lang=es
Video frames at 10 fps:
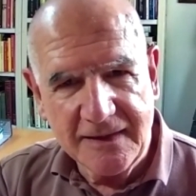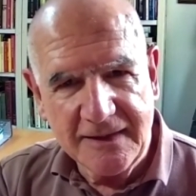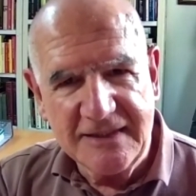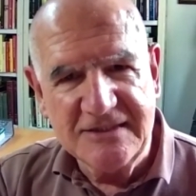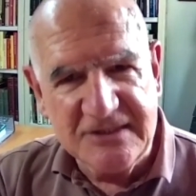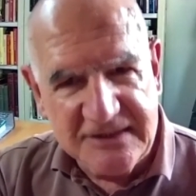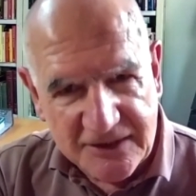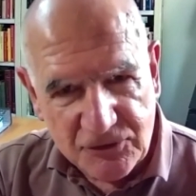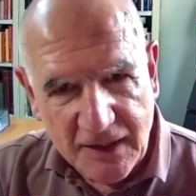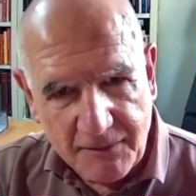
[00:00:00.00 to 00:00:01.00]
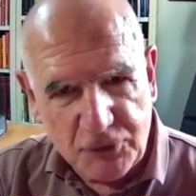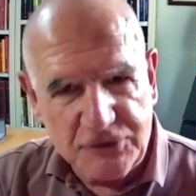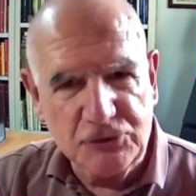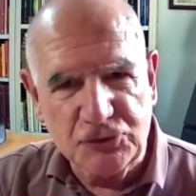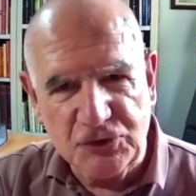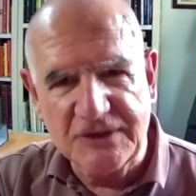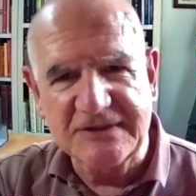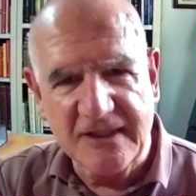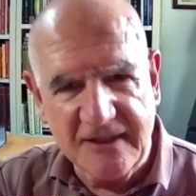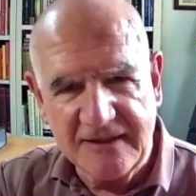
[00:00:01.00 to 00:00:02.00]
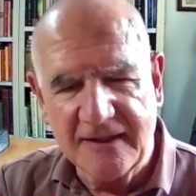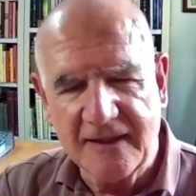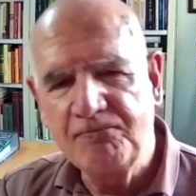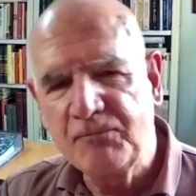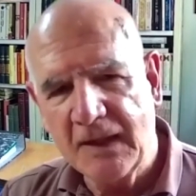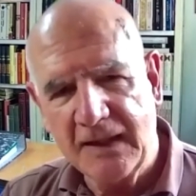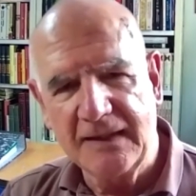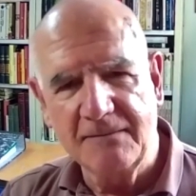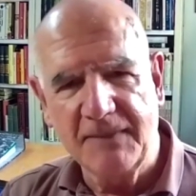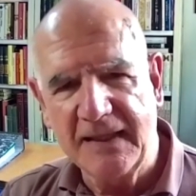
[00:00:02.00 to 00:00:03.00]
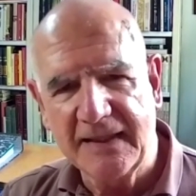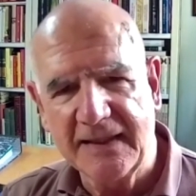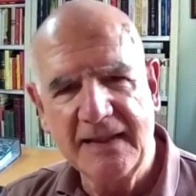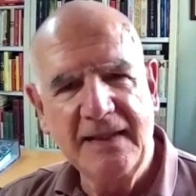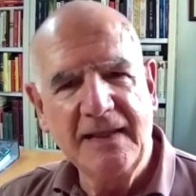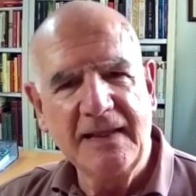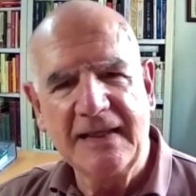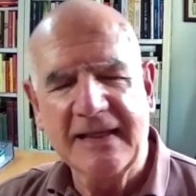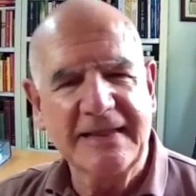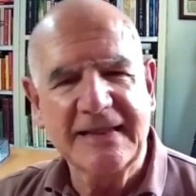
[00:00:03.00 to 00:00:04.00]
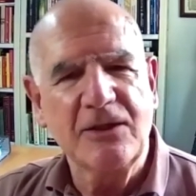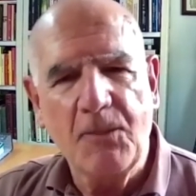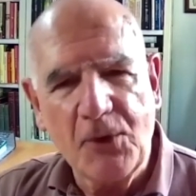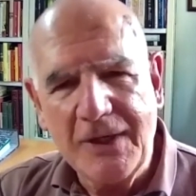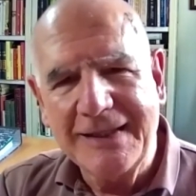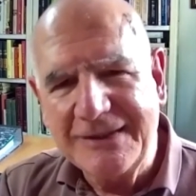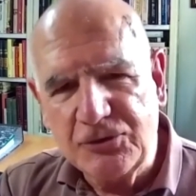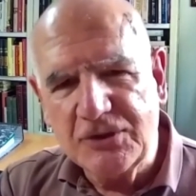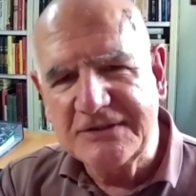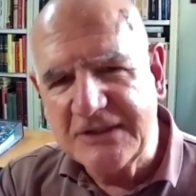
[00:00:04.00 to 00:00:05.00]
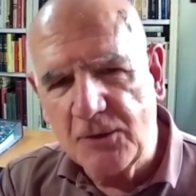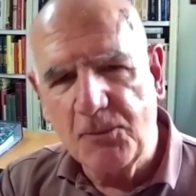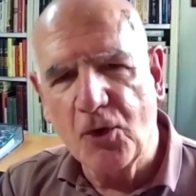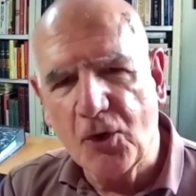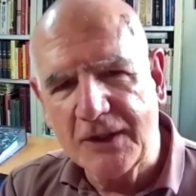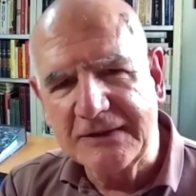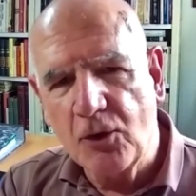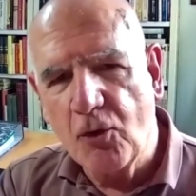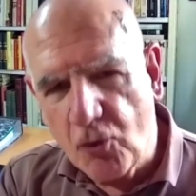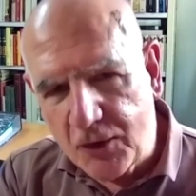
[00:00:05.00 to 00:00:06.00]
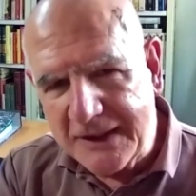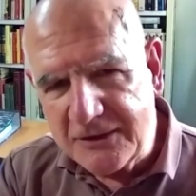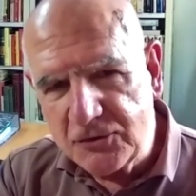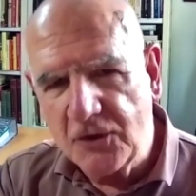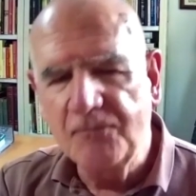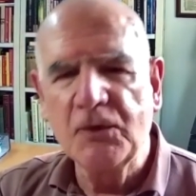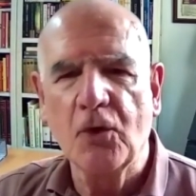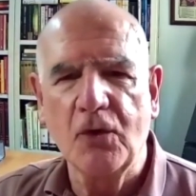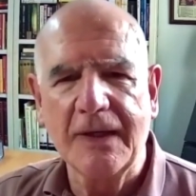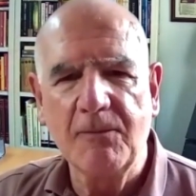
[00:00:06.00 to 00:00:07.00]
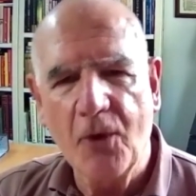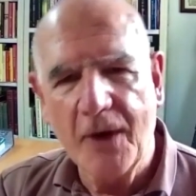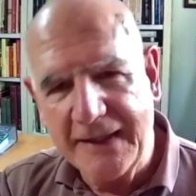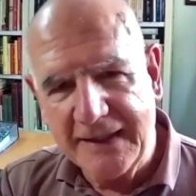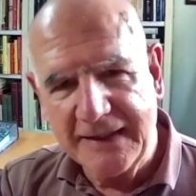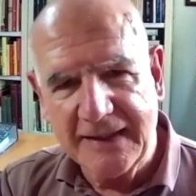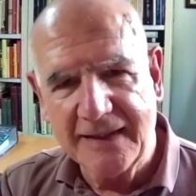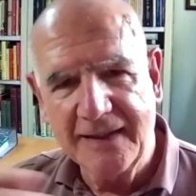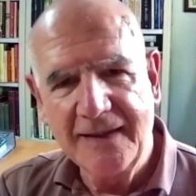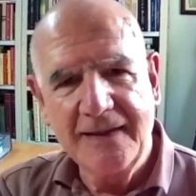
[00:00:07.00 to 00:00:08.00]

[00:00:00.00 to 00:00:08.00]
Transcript: incitando a la prostitución de esas niñas en Baleares. La izquierda no pone el grito en el cielo por lo que está ocurriendo con las mujeres en Irán.